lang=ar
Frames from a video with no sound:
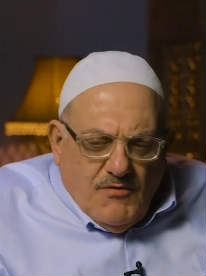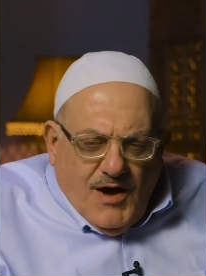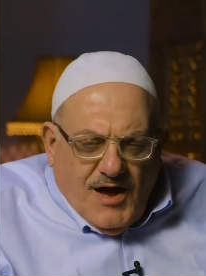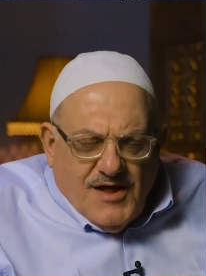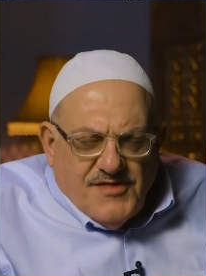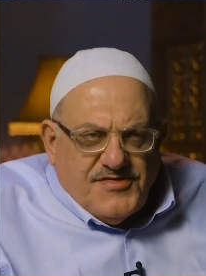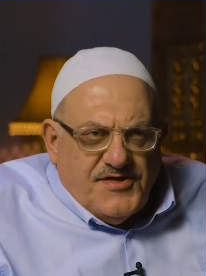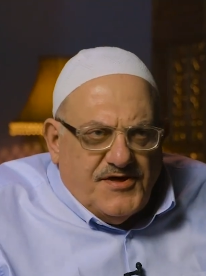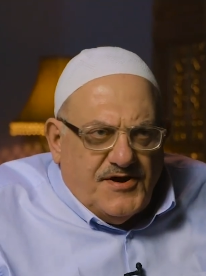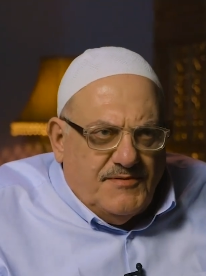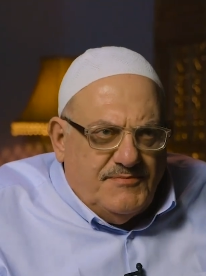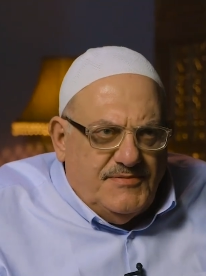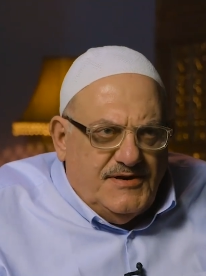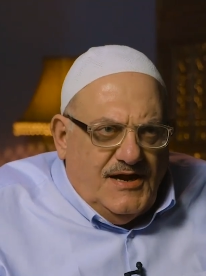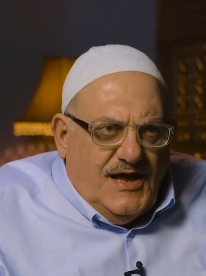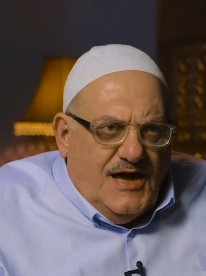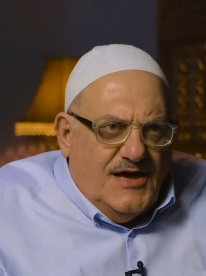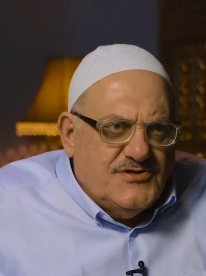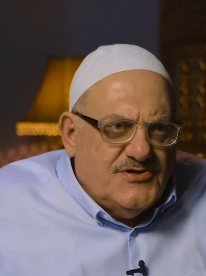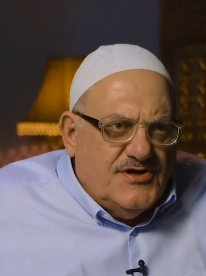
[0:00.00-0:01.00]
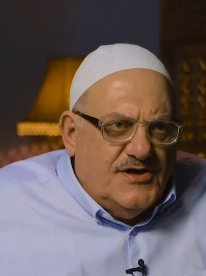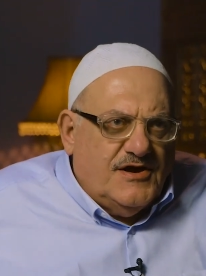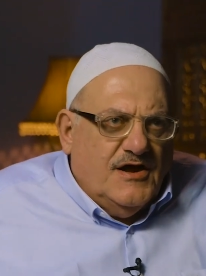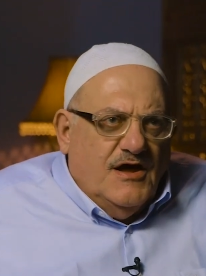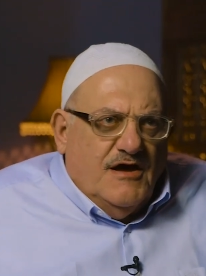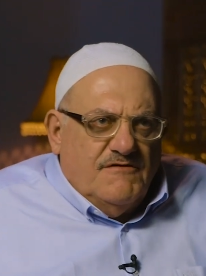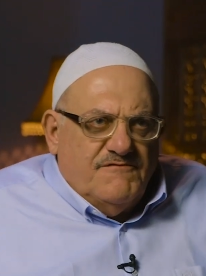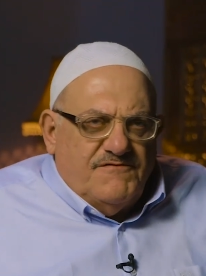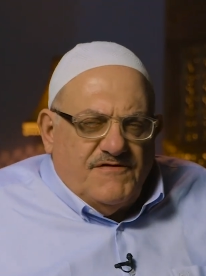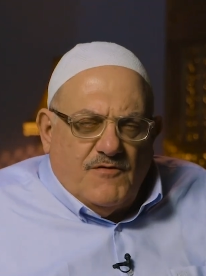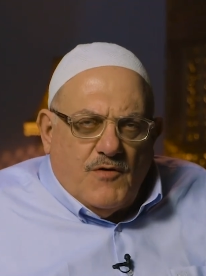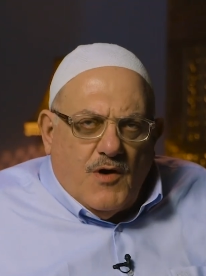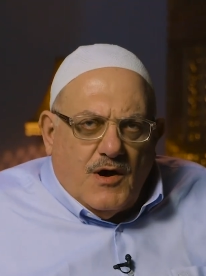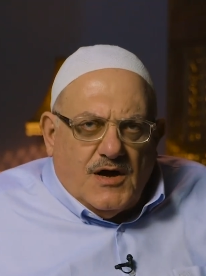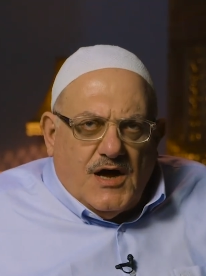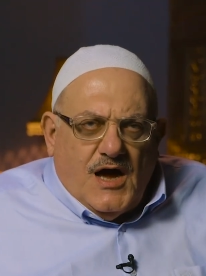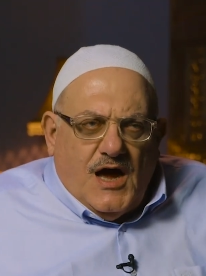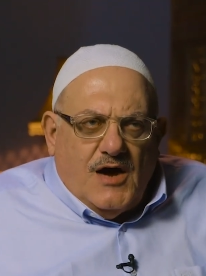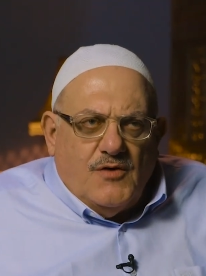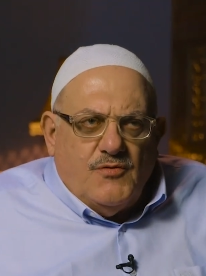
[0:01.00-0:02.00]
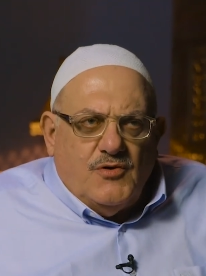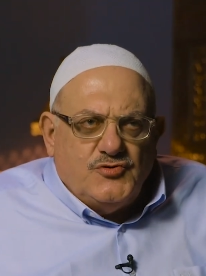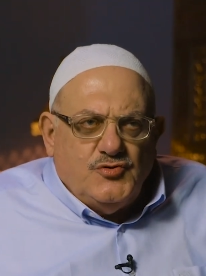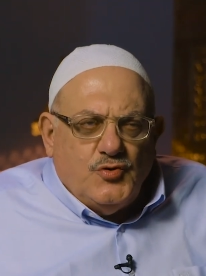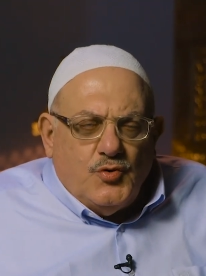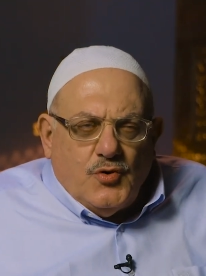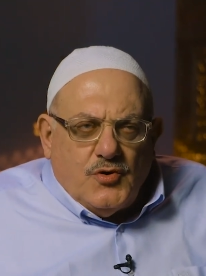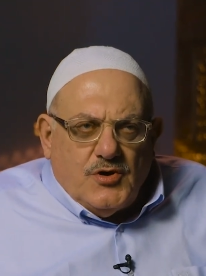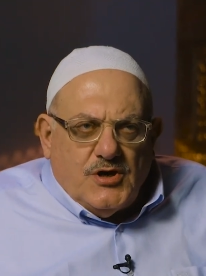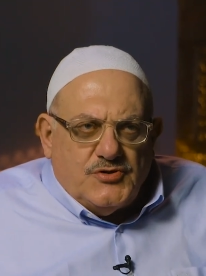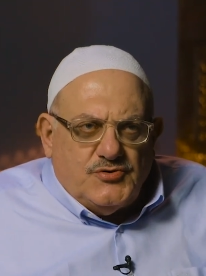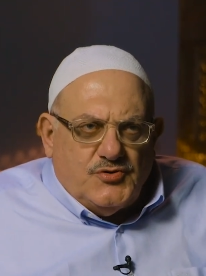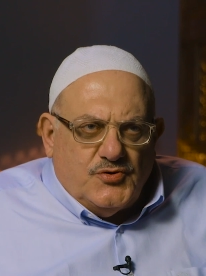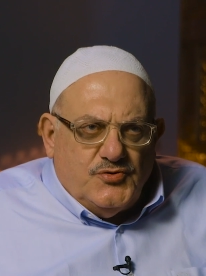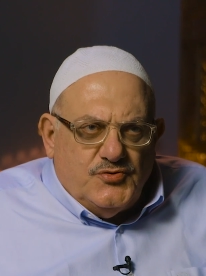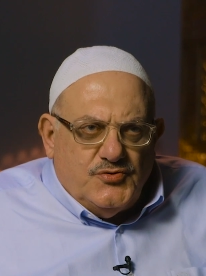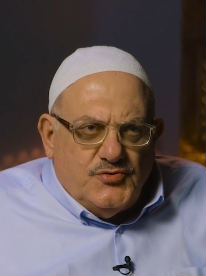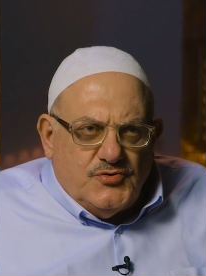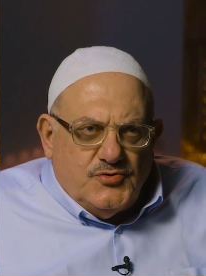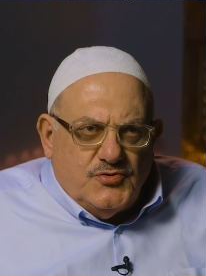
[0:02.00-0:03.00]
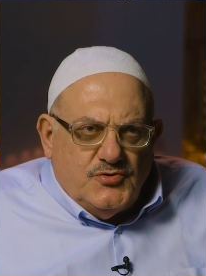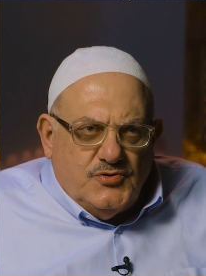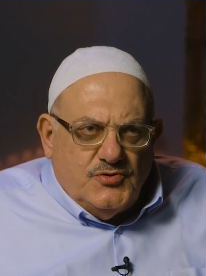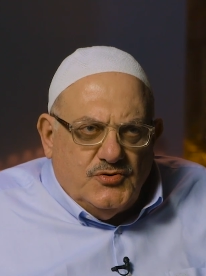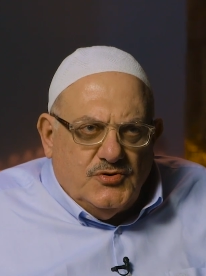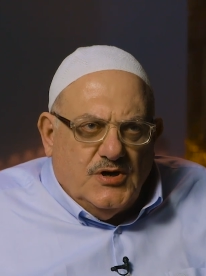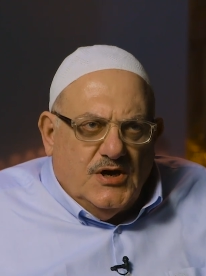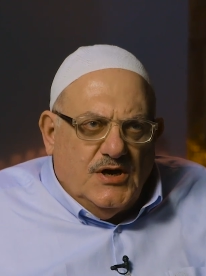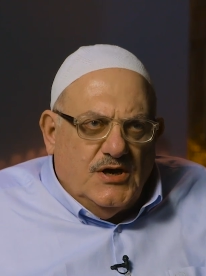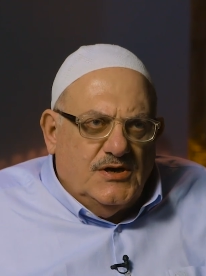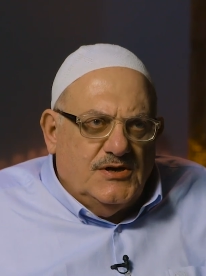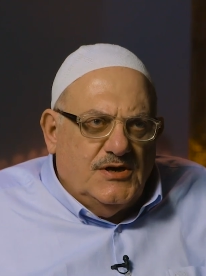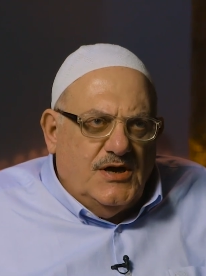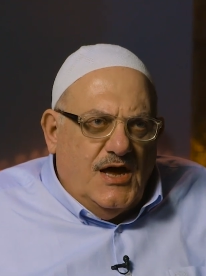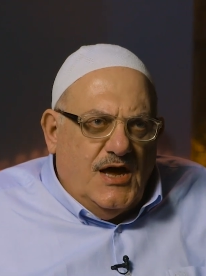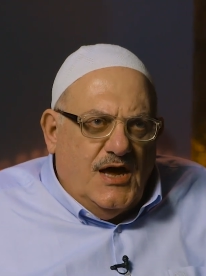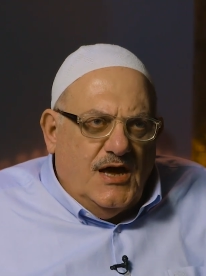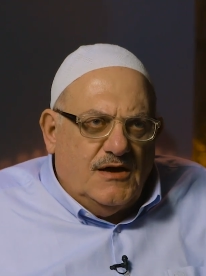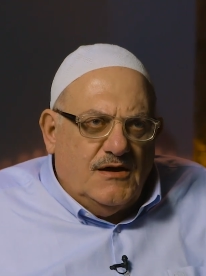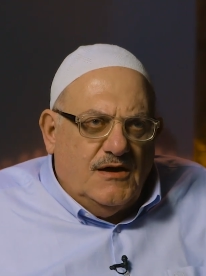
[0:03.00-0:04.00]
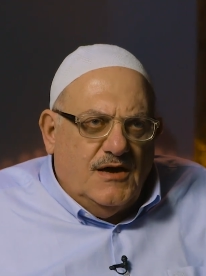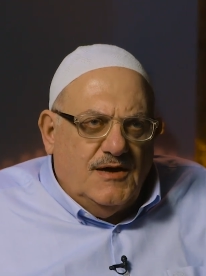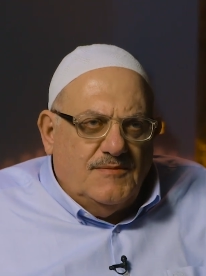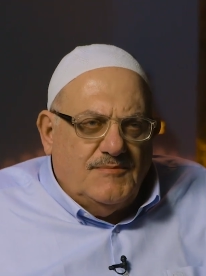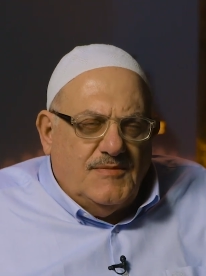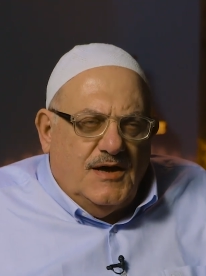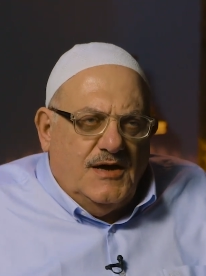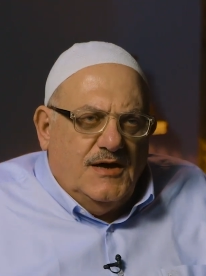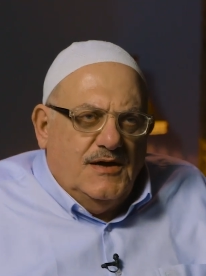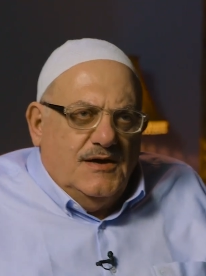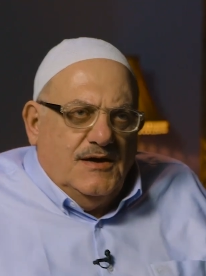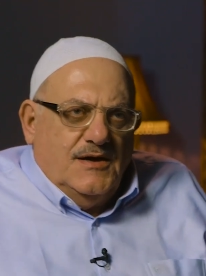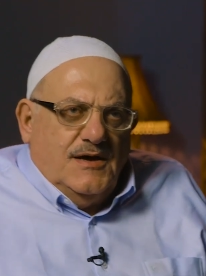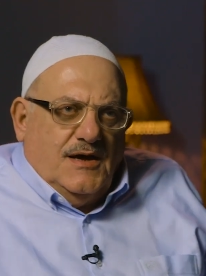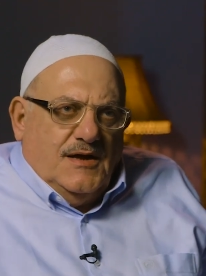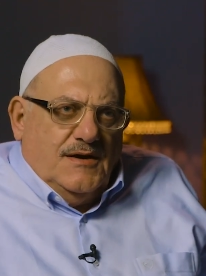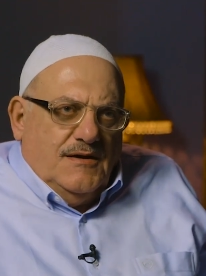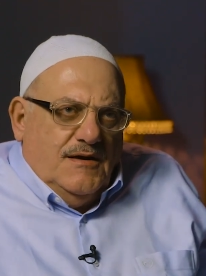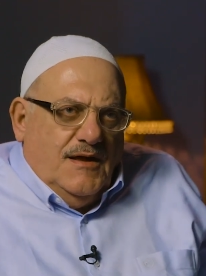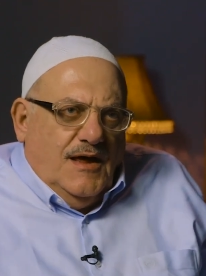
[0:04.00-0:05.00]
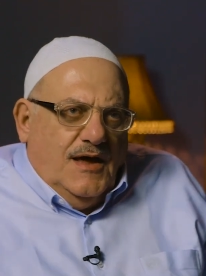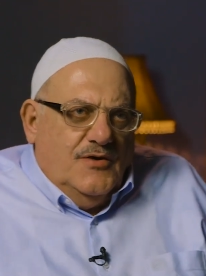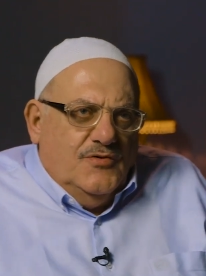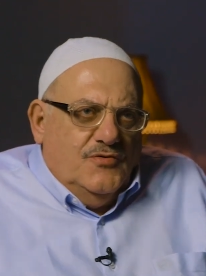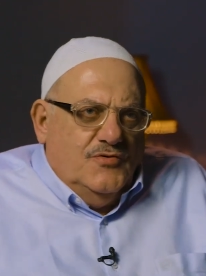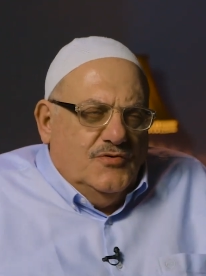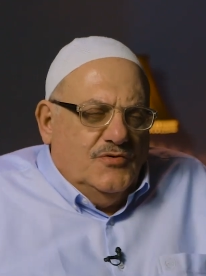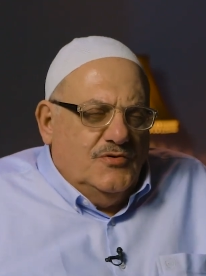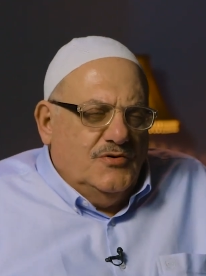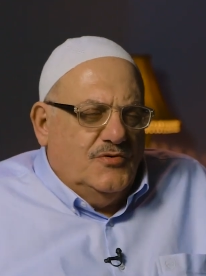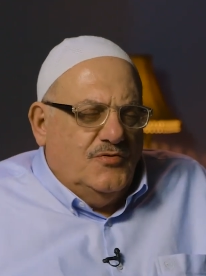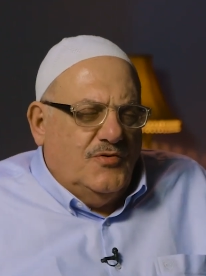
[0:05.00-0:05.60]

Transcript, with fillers: وعثر بالحجر فوقع ودقت عنقه لا اقام الله